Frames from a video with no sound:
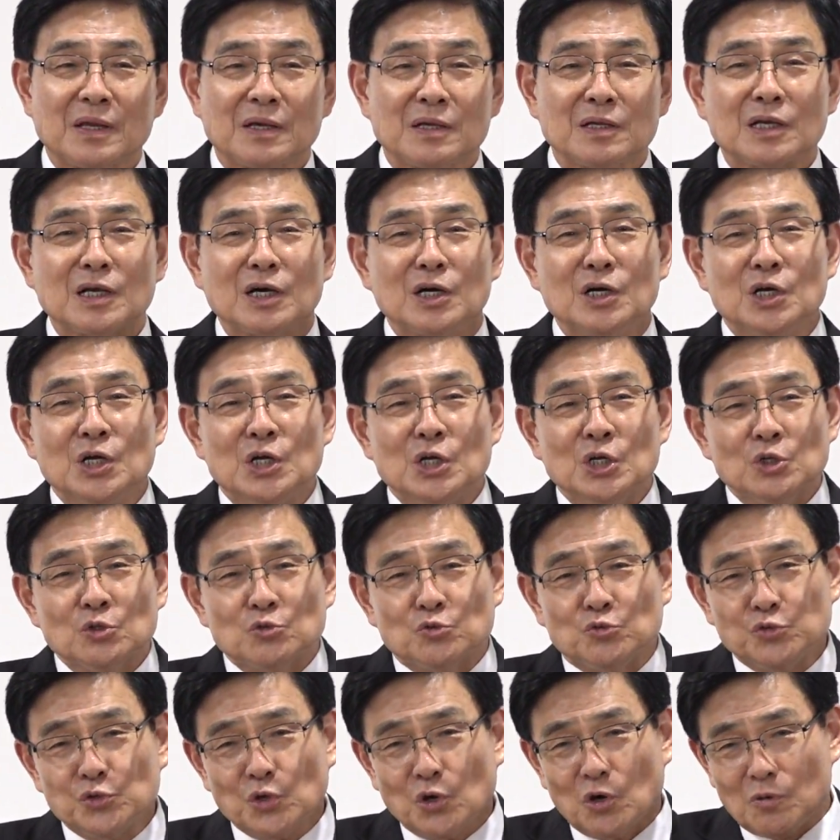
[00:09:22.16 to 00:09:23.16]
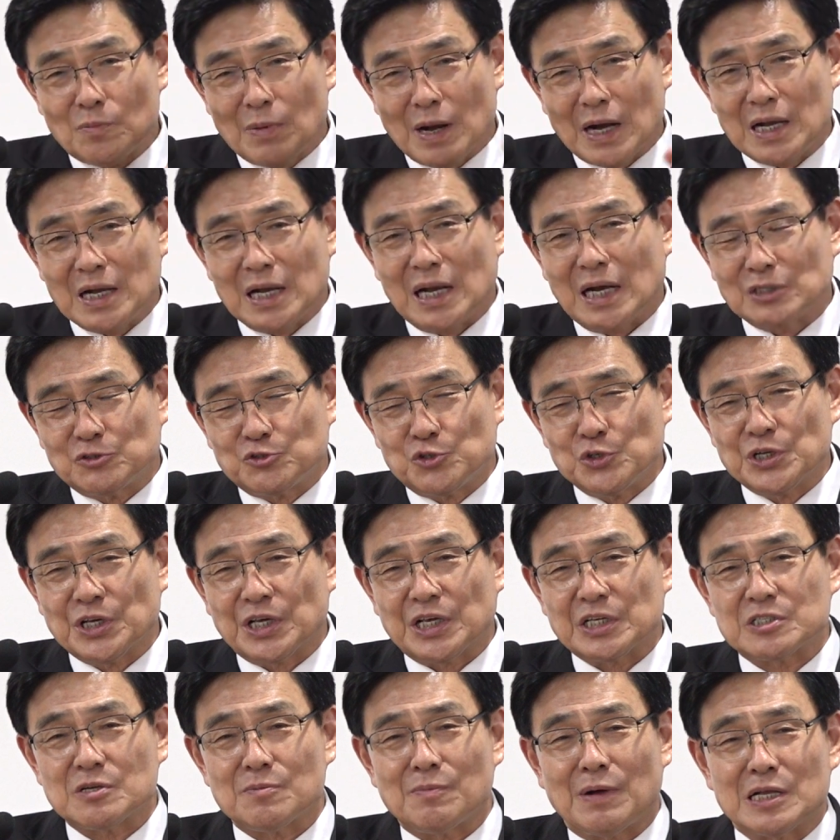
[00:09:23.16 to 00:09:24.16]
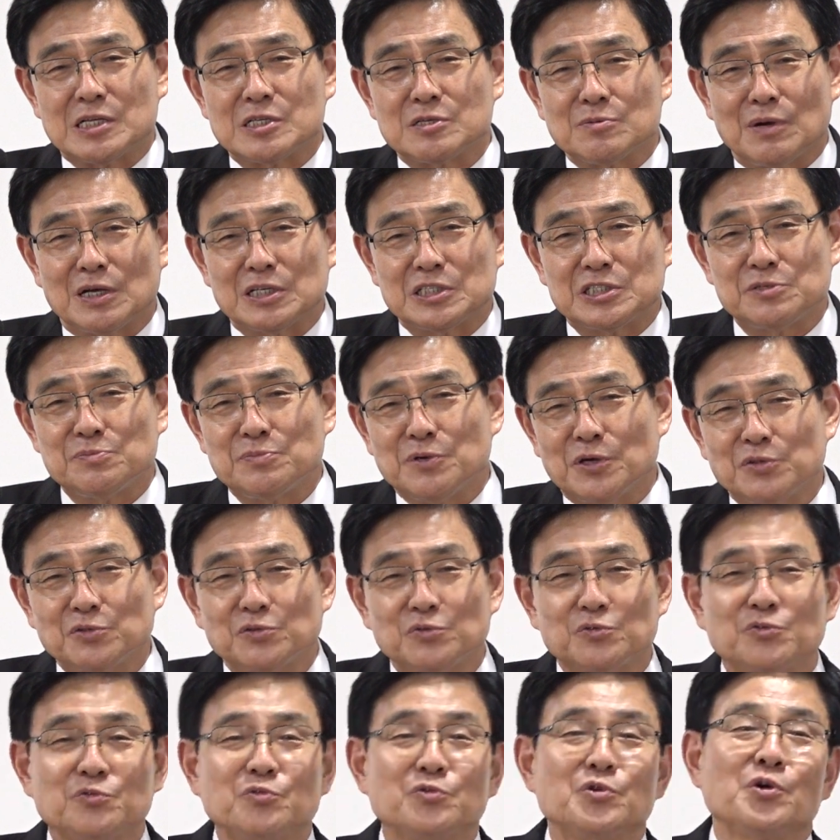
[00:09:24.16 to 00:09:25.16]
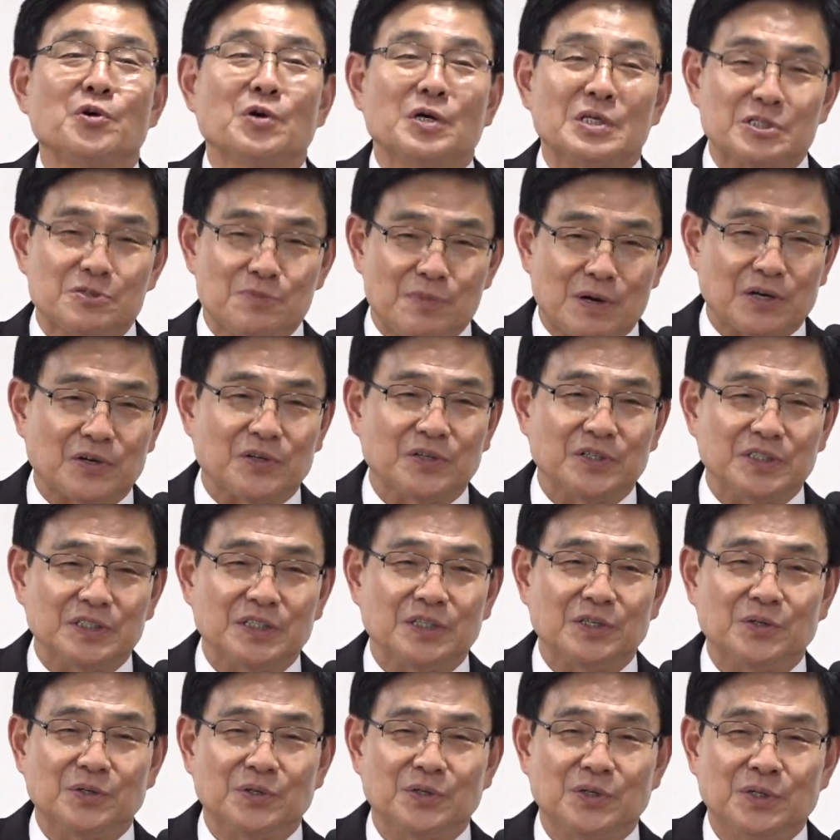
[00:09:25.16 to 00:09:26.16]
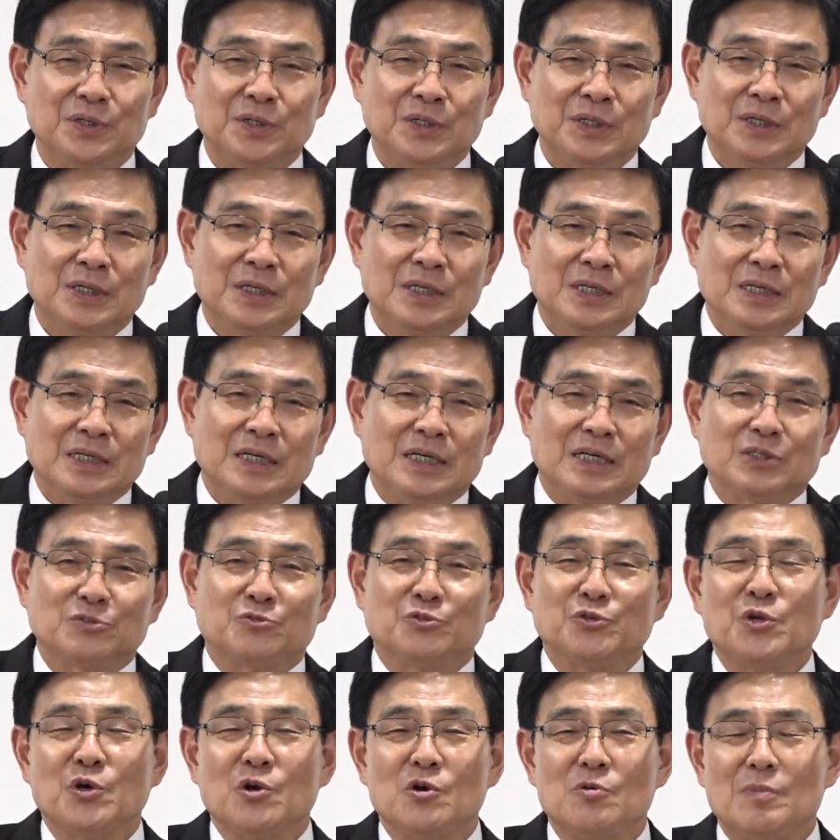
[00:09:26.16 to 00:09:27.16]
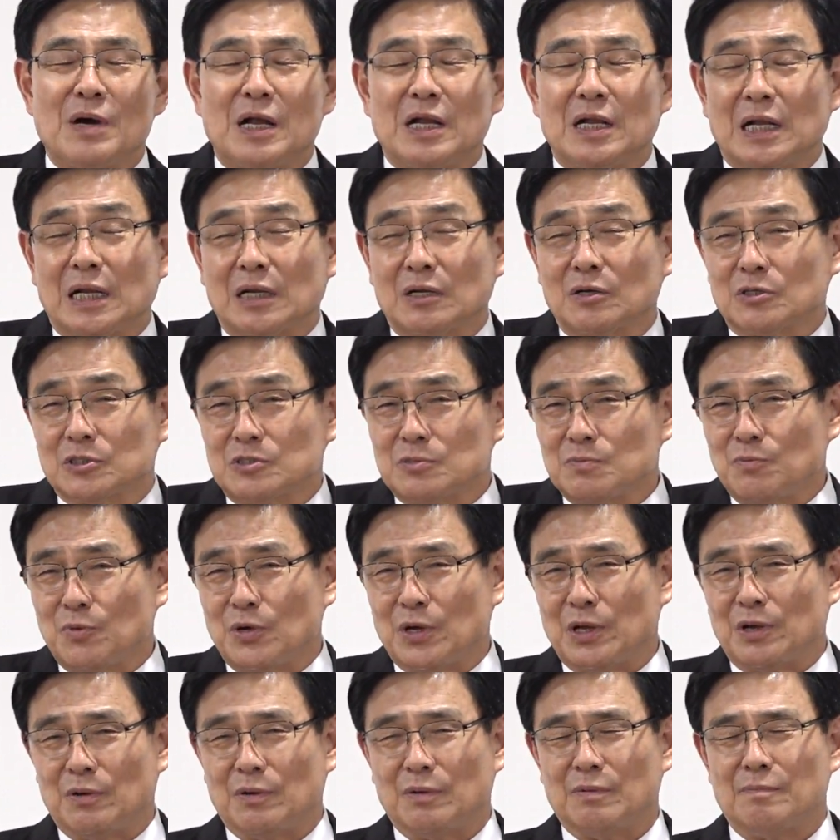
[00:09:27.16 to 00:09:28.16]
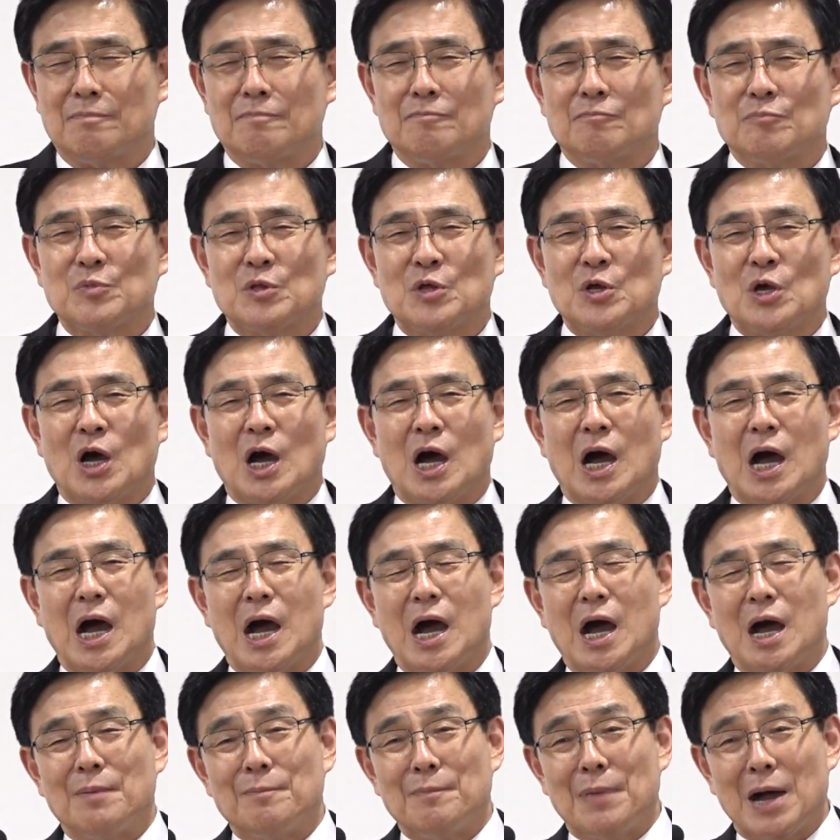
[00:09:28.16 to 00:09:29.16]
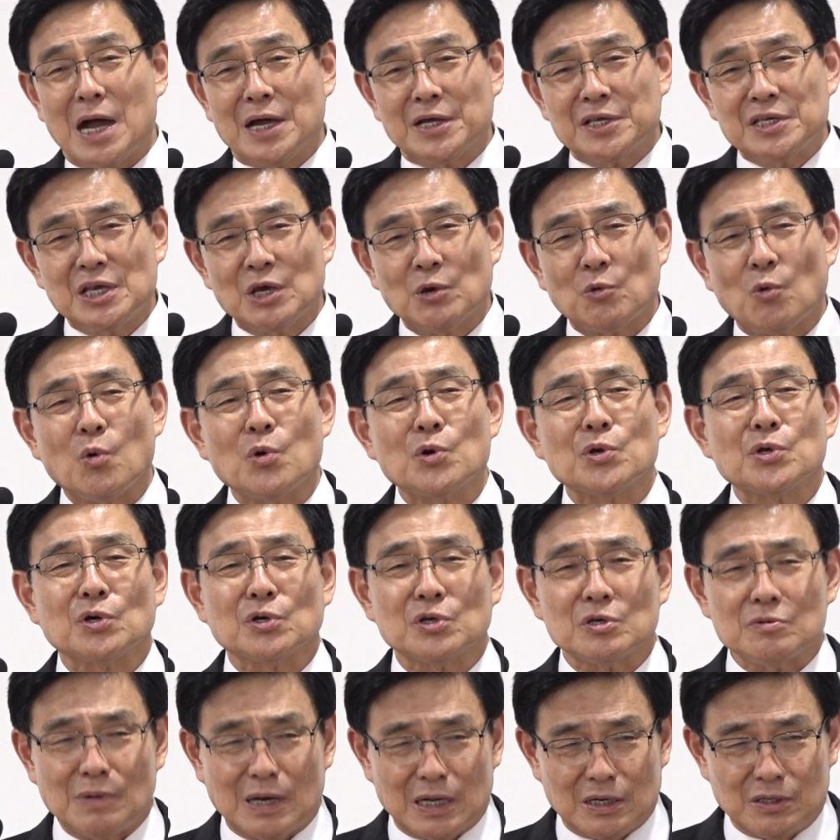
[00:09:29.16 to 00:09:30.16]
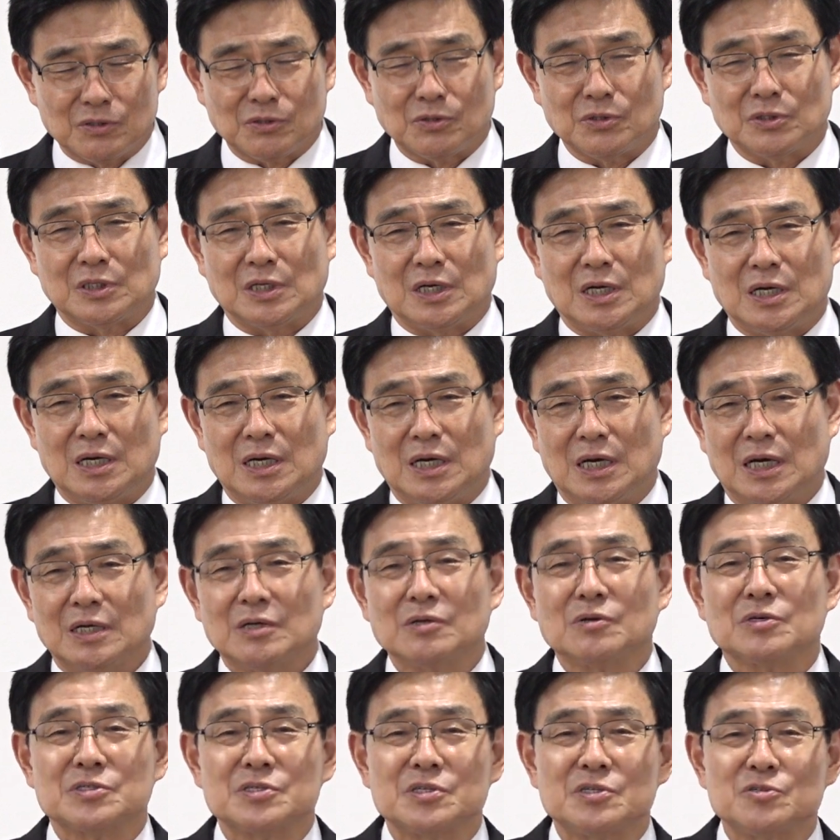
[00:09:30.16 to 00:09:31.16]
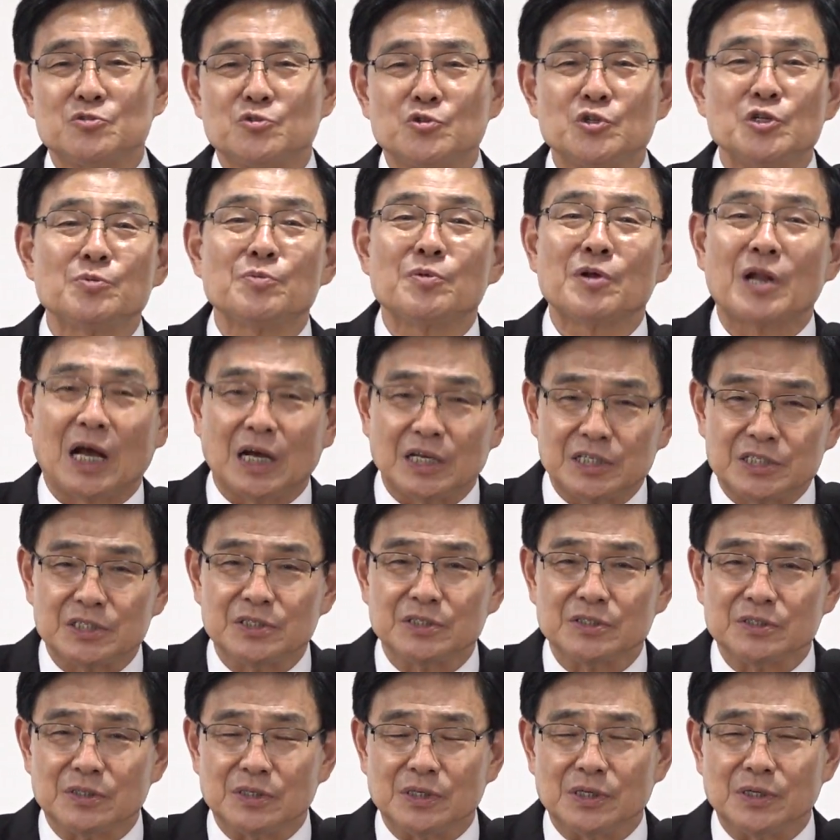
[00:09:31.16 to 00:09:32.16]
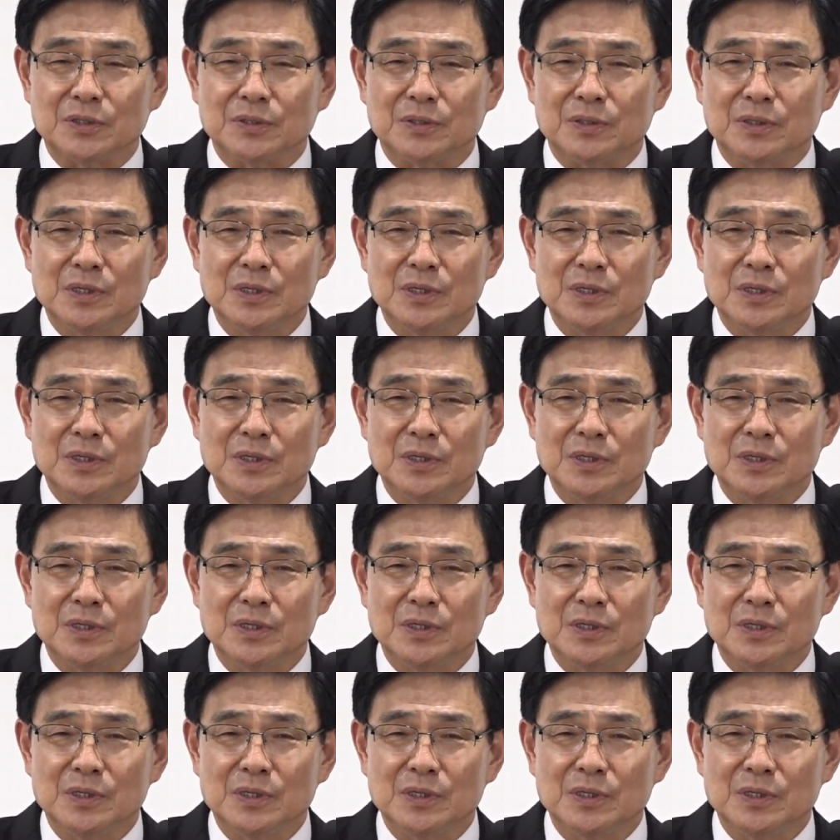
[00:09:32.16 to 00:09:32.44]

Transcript: 그러니까 두려워 말라 주님께서 말씀하시면 두려워하지 말아야 돼요. 어, 두려워 말라는 것은 뭐예요? 아, 마귀의 공격이 많을 거다. 하는 것을 주님은 아시는 거예요.